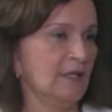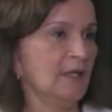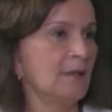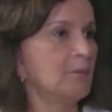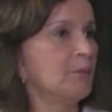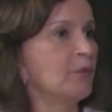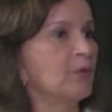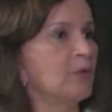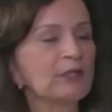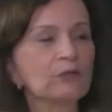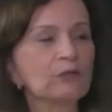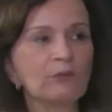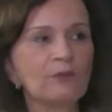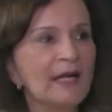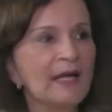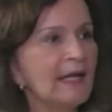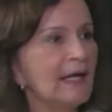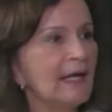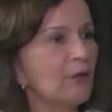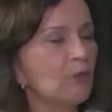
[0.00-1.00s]
Porque não
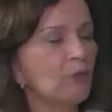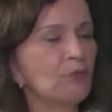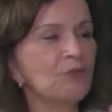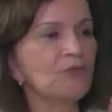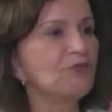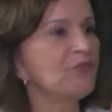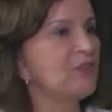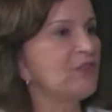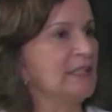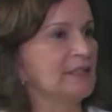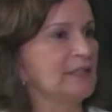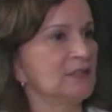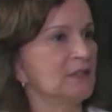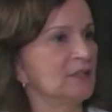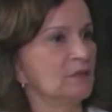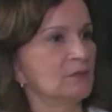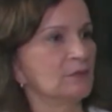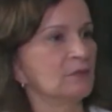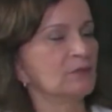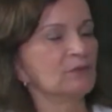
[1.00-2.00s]
é o
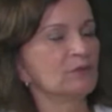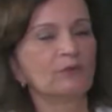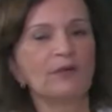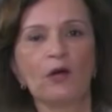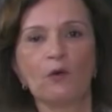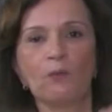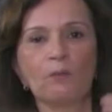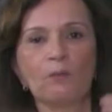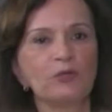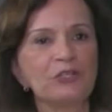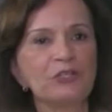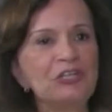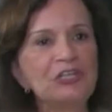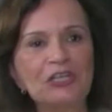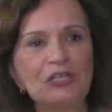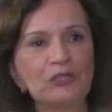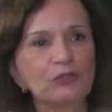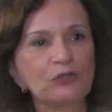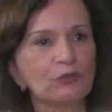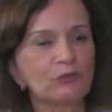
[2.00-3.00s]
físico, não é o
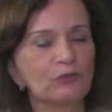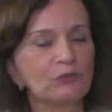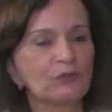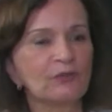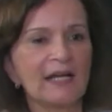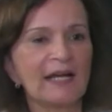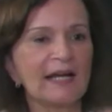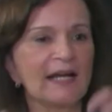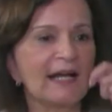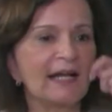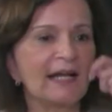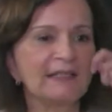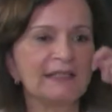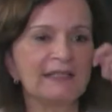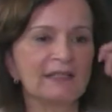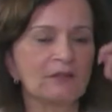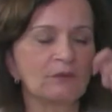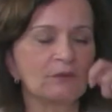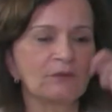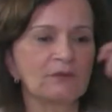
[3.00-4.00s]
bonito, não é a
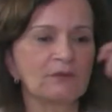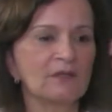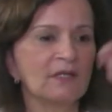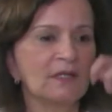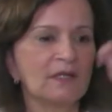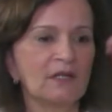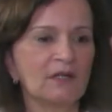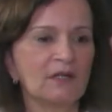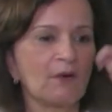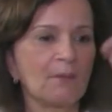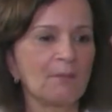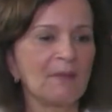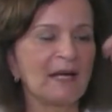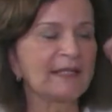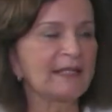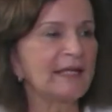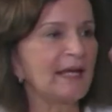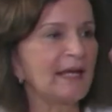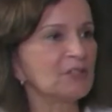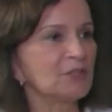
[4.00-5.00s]
carinha com, com a
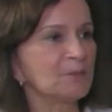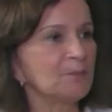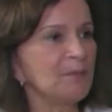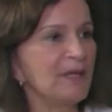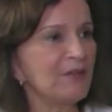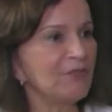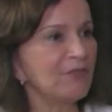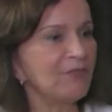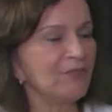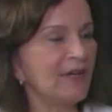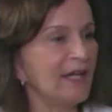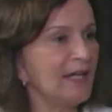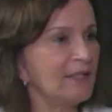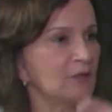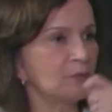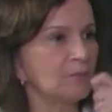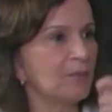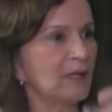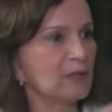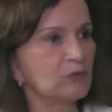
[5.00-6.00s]
maquiagem
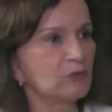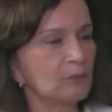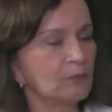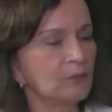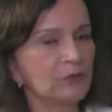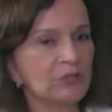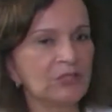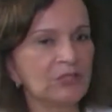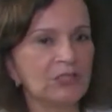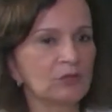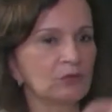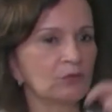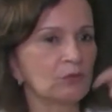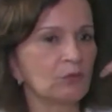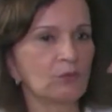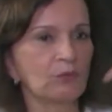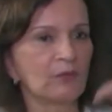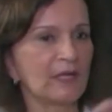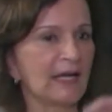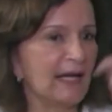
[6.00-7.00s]
perfeita, o batom bonito,
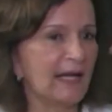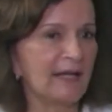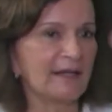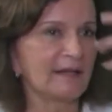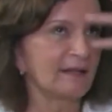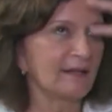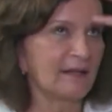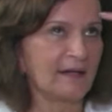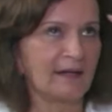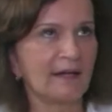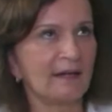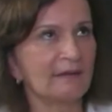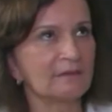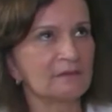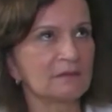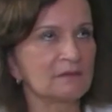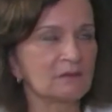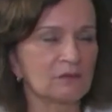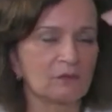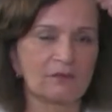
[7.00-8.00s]
ou o cara lá
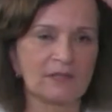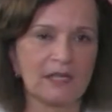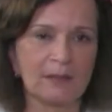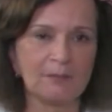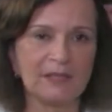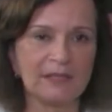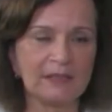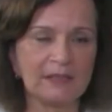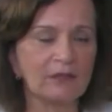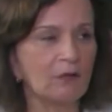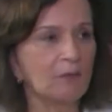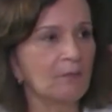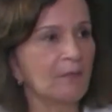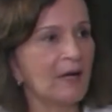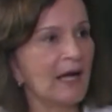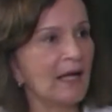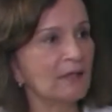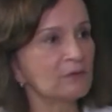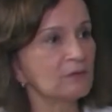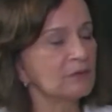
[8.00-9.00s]
com o cabelinho
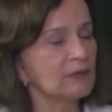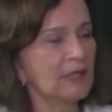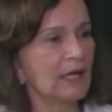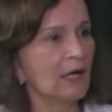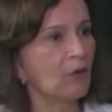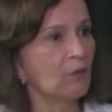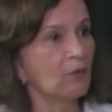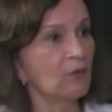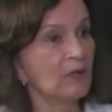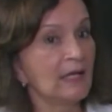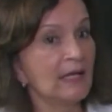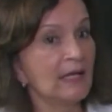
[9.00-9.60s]
arrumado, não.